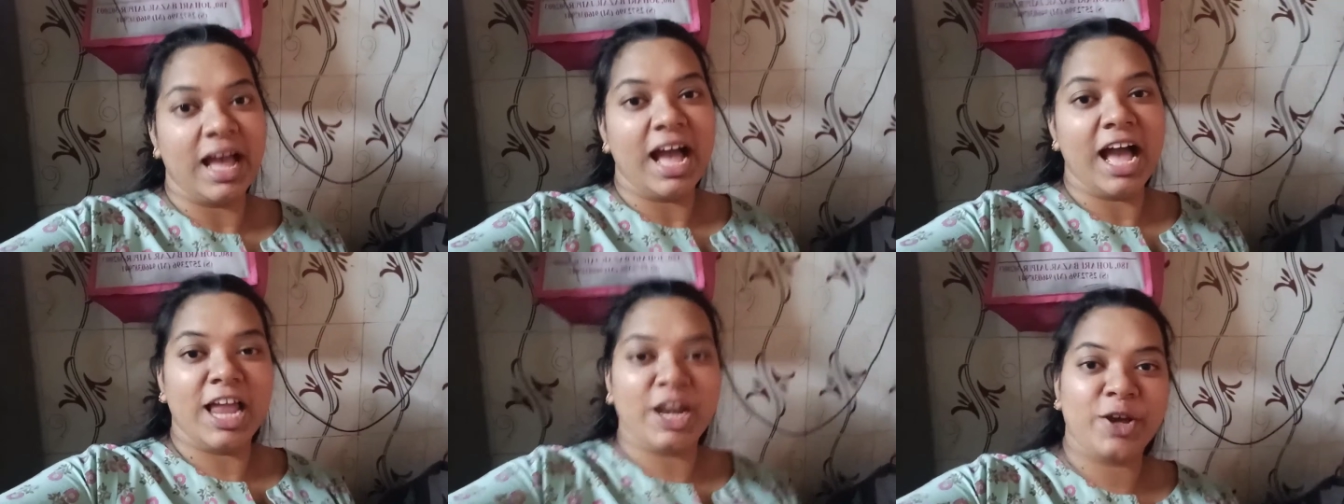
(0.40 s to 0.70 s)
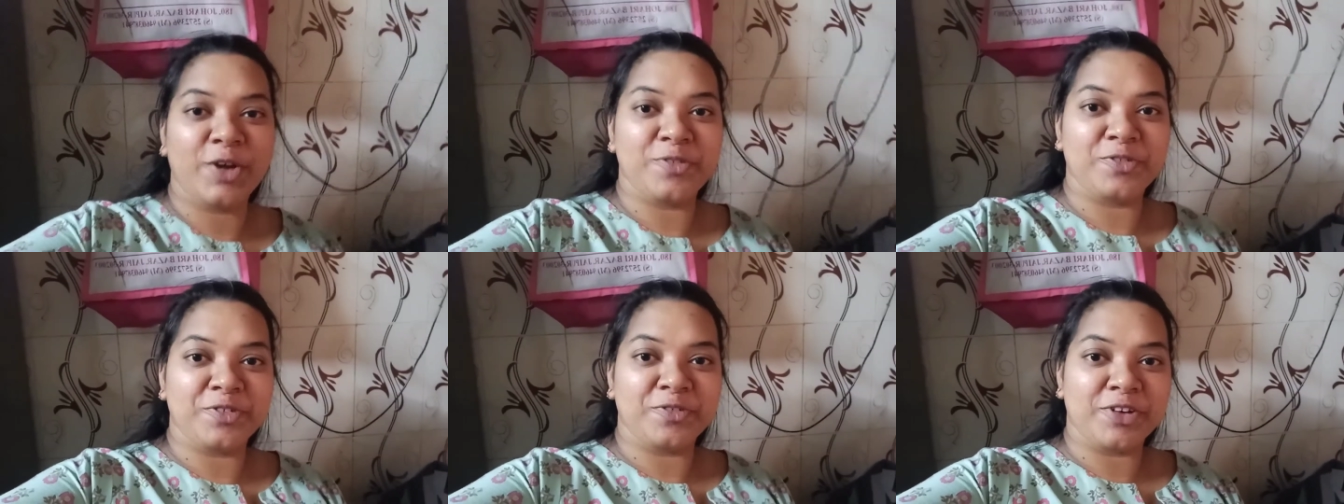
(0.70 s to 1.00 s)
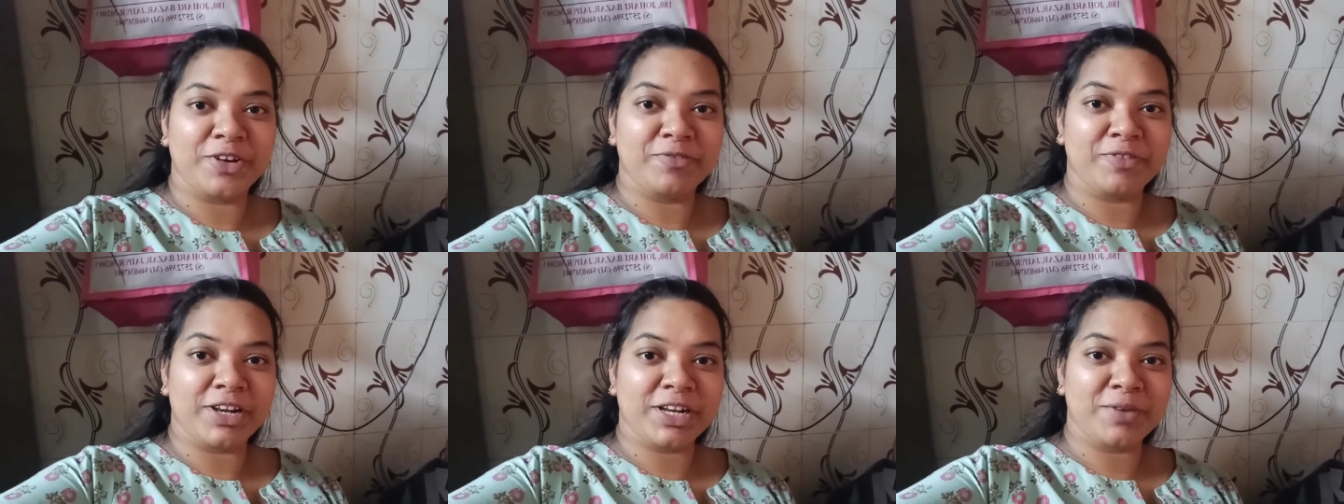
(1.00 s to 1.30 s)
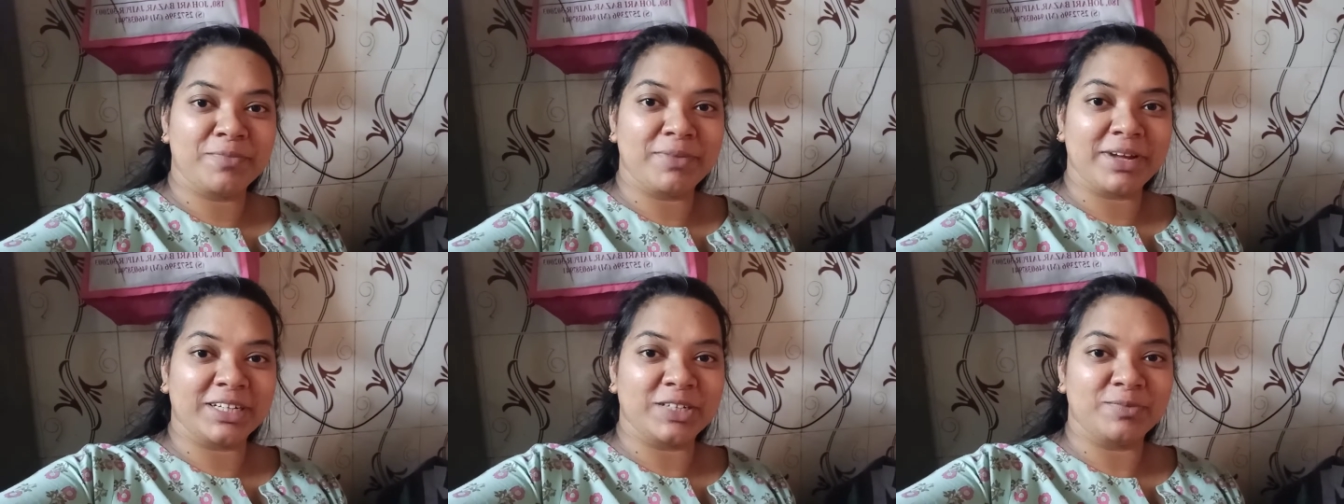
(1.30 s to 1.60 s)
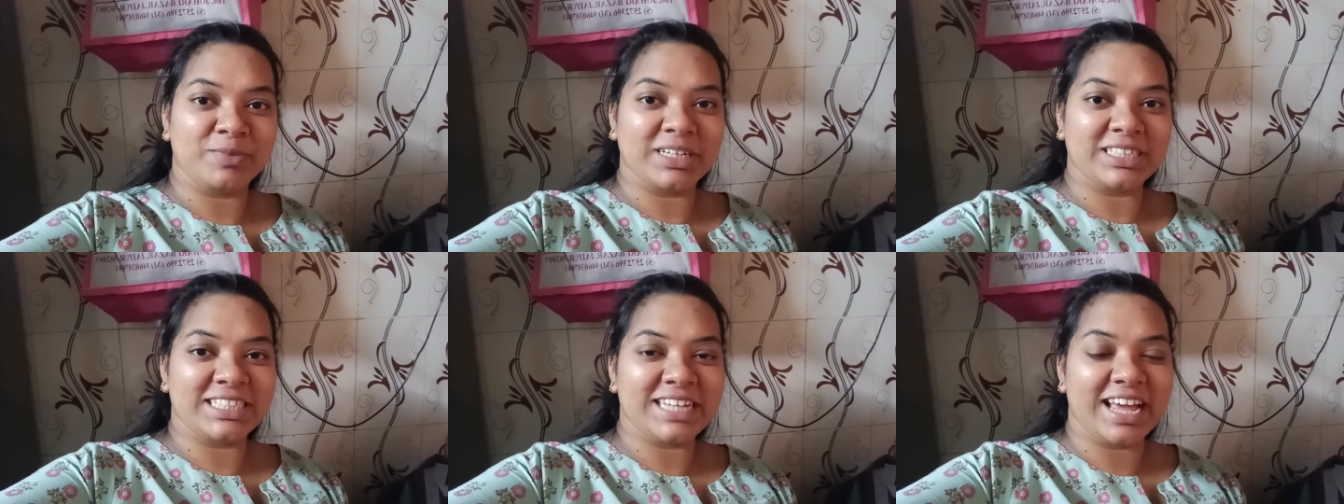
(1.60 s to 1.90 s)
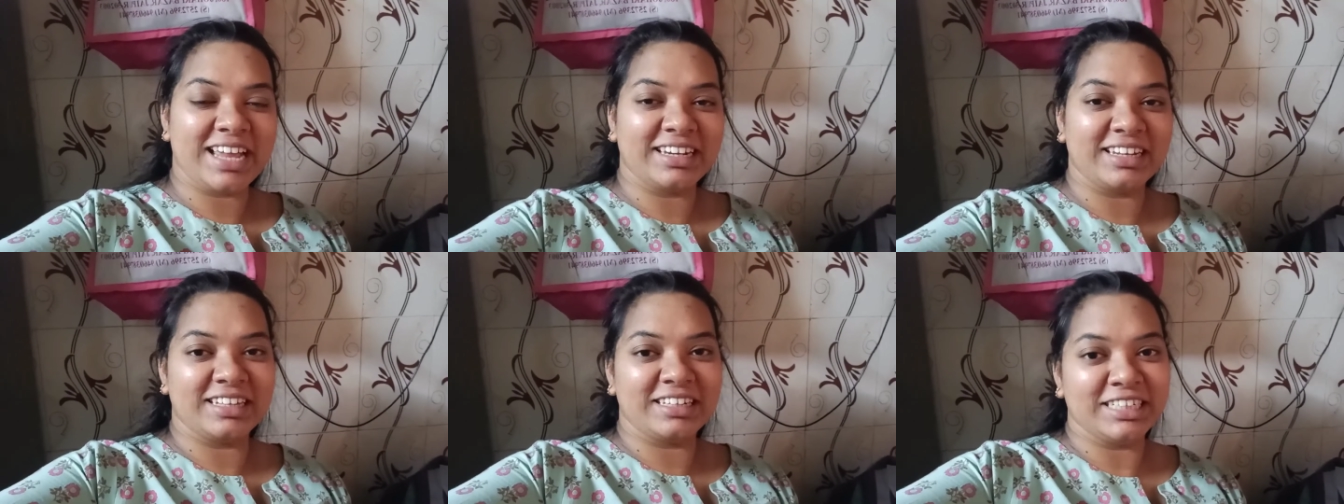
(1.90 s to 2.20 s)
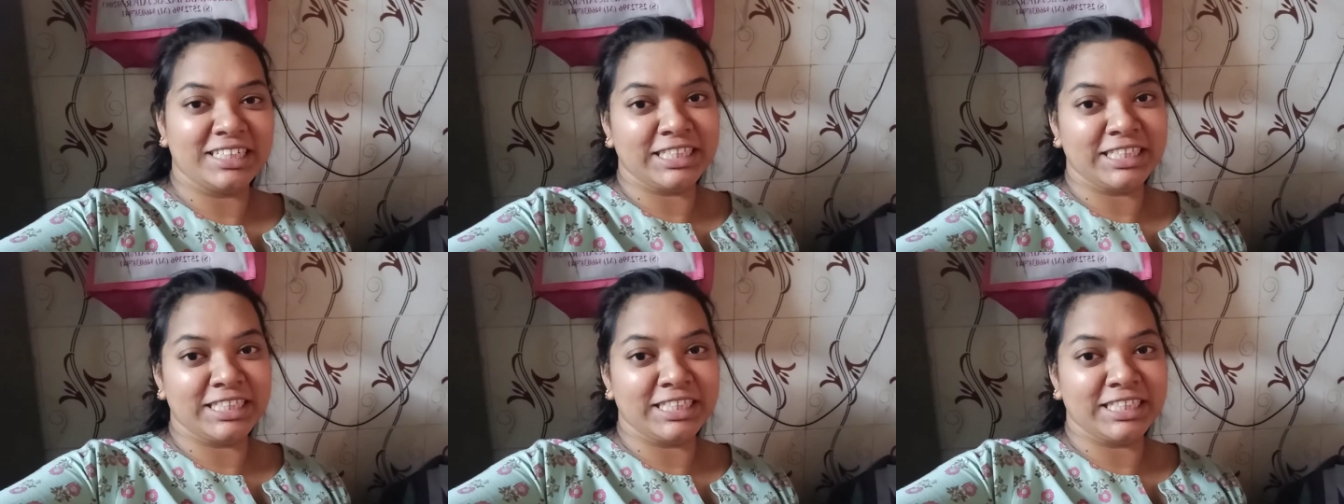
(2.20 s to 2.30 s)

हेलो एवरीवन वेलकम बैक टू माय चैनल